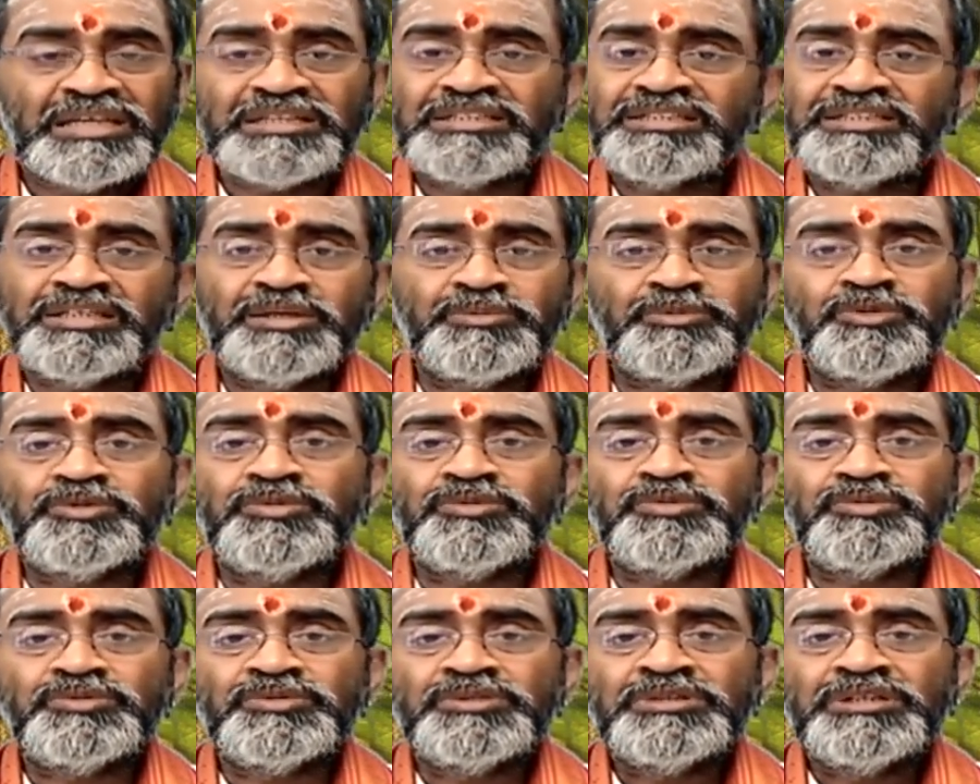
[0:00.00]

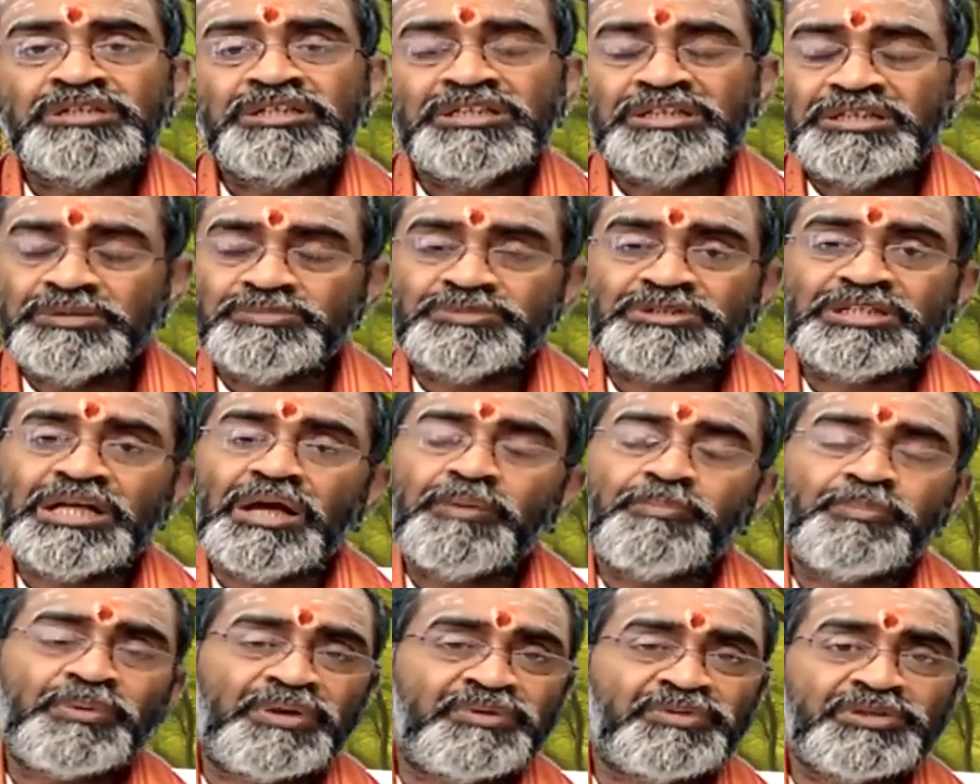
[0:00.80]
అసత్యము
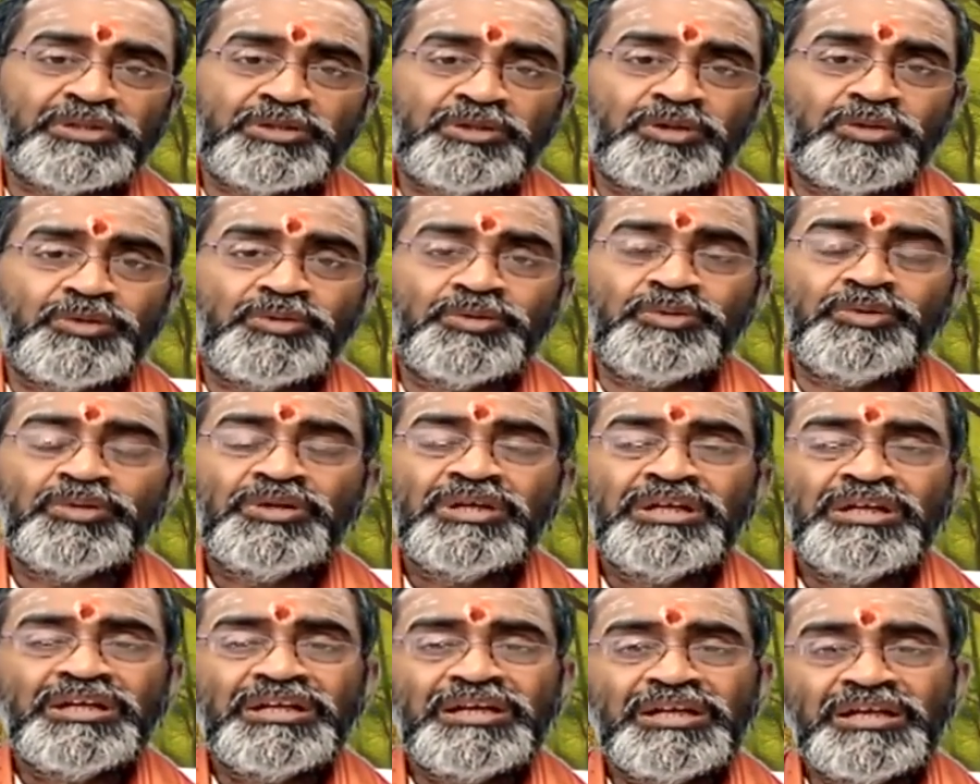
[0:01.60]
హింసా
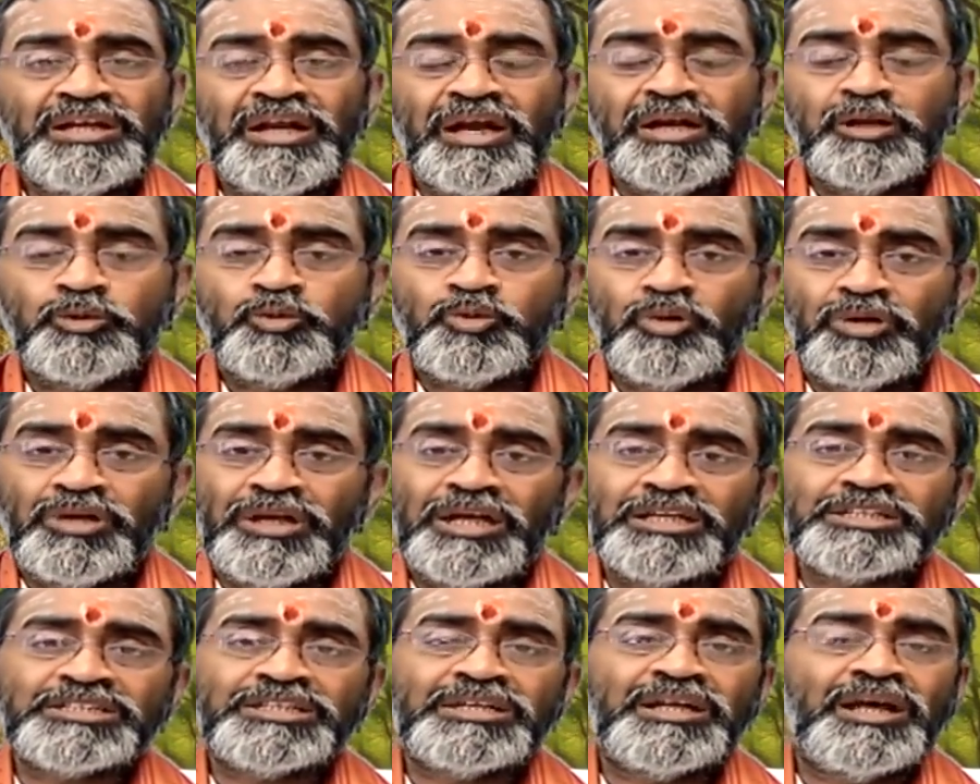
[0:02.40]
ప్రవృత్తులు ఇలాంటి
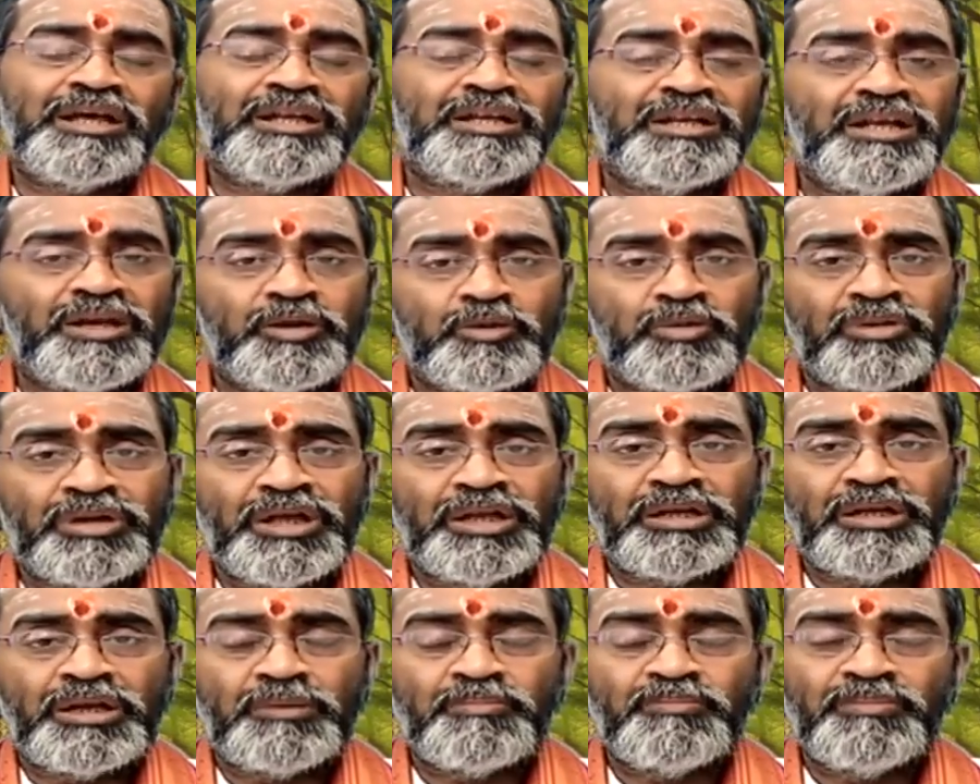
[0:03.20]
దుర్లక్షణాలు
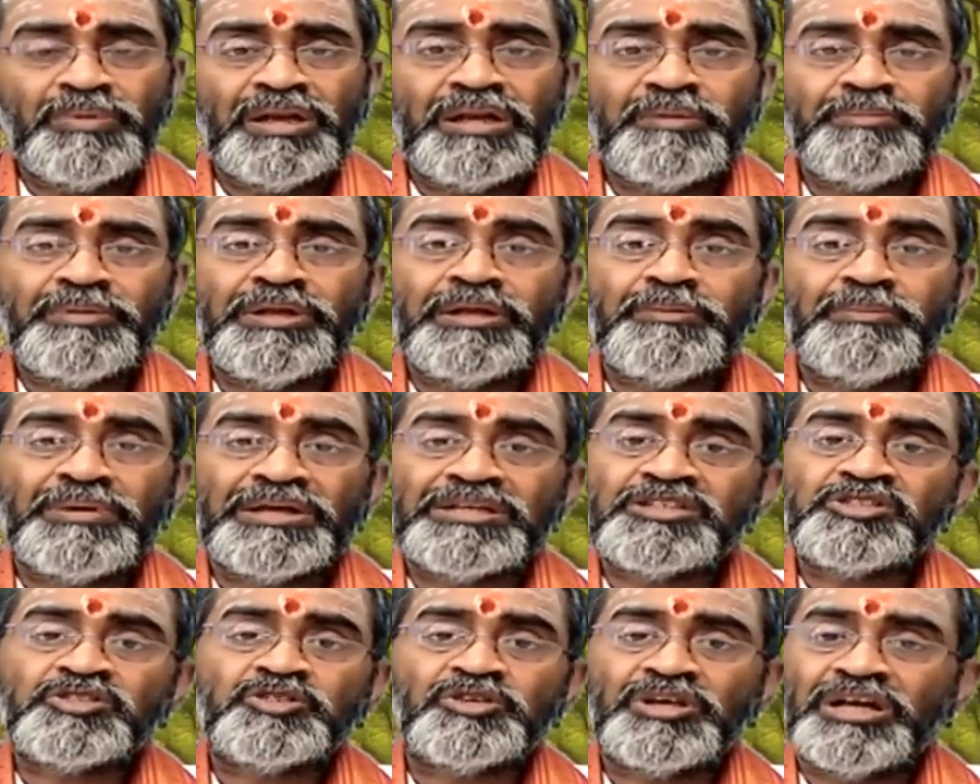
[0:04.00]
లేకుండా
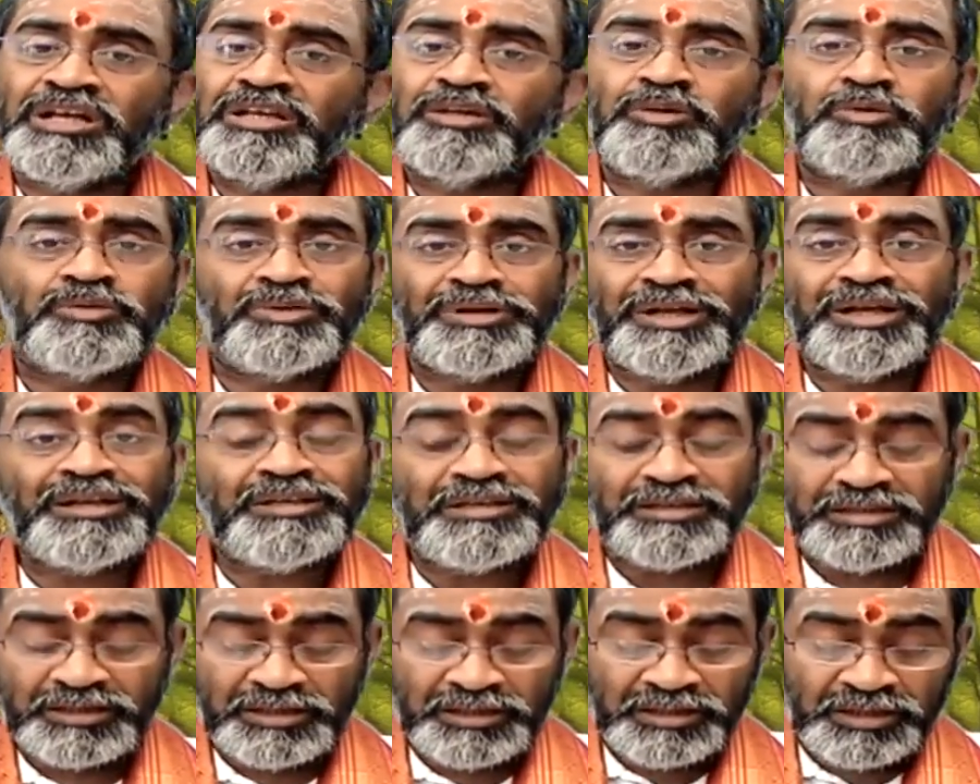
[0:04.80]
నిర్మలమైన మనస్సు కలిగి
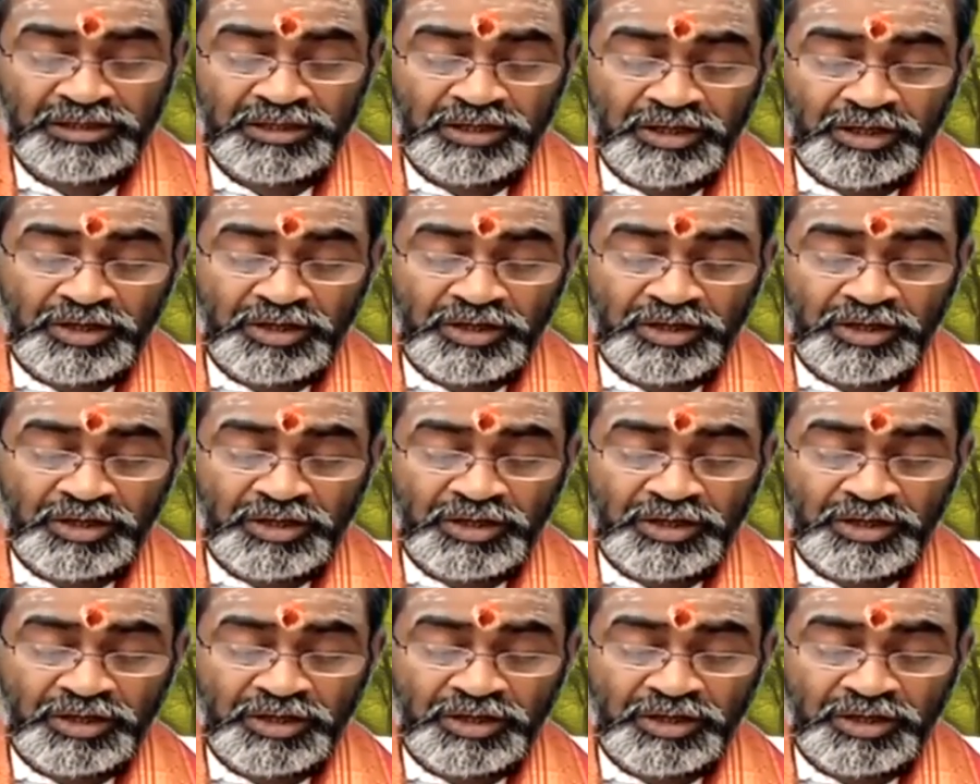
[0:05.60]
ఉండాలి